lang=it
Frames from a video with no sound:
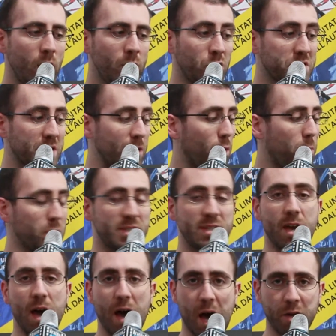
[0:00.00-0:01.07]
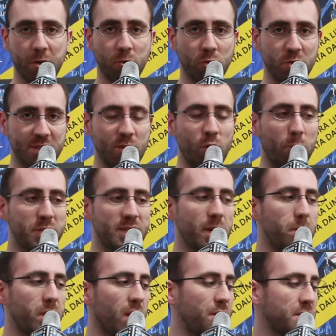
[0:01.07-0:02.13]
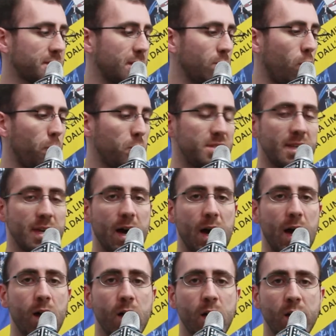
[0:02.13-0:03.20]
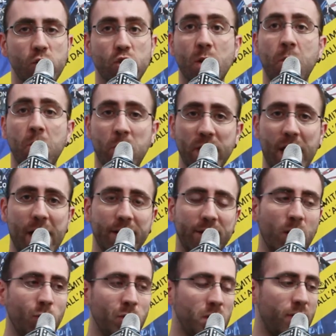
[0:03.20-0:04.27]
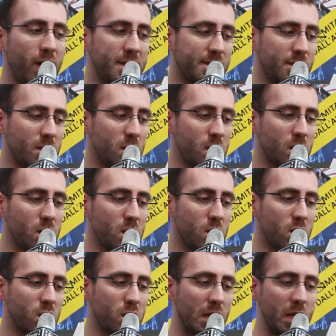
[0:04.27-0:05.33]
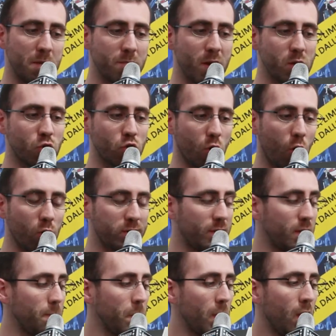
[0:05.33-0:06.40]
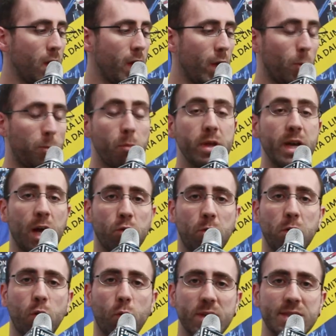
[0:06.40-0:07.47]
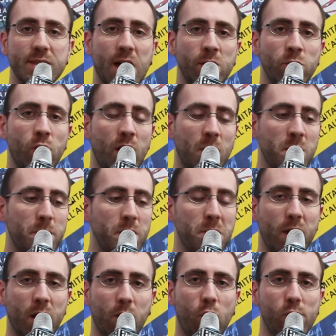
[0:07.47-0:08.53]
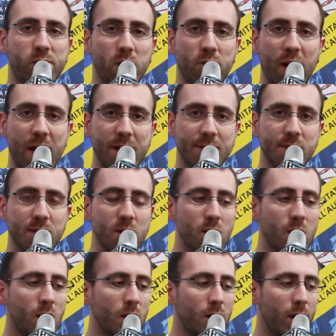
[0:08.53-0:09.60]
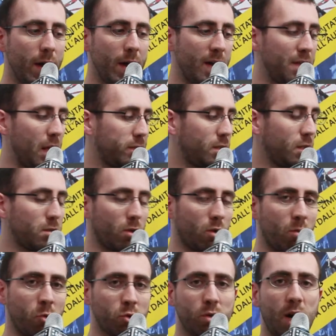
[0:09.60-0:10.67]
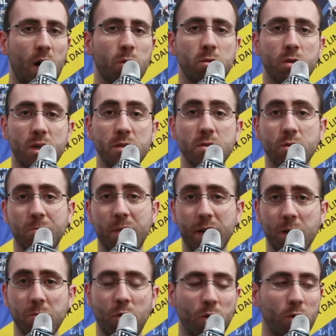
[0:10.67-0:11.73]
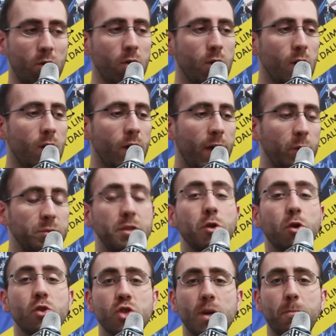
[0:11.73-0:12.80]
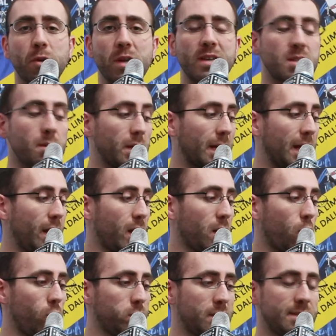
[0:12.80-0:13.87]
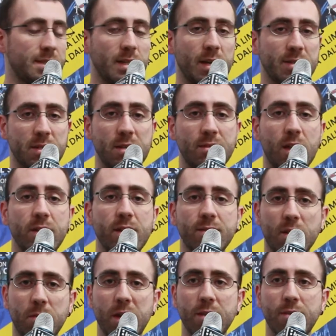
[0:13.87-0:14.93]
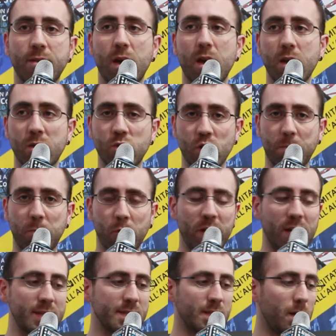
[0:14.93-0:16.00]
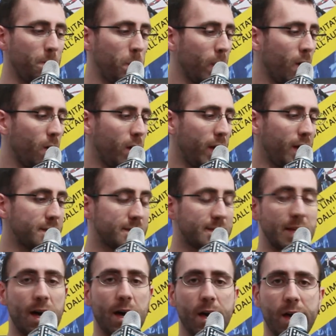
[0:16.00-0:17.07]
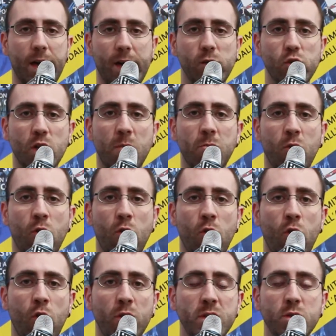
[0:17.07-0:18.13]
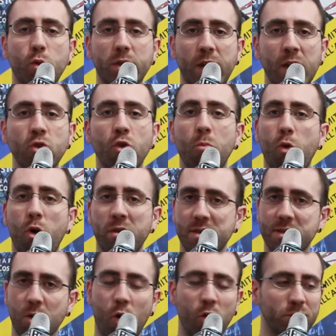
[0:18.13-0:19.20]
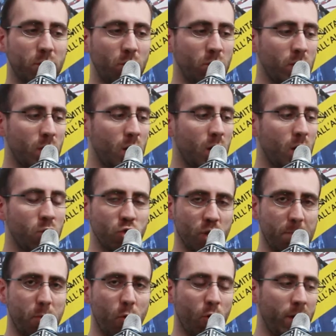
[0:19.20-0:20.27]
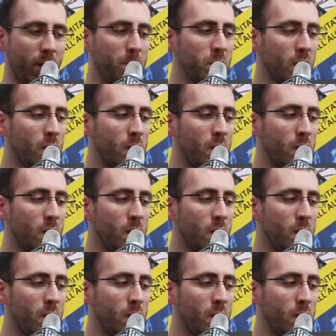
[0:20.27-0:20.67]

Non scrivo poesie haiku, non scrivo poesie breve, scrivo poesia diciamo, moderna, quindi versi liberi, sciolti, e ho pubblicato proprio quest'anno la mia prima raccolta di versi, eh, dal titolo Motokawa no Kisu no Bakemono, è un titolo giapponese perché la raccolta è stata scritta direttamente in giapponese e sta eh, diciamo, riscuotendo un buon riscontro in, in Giappone,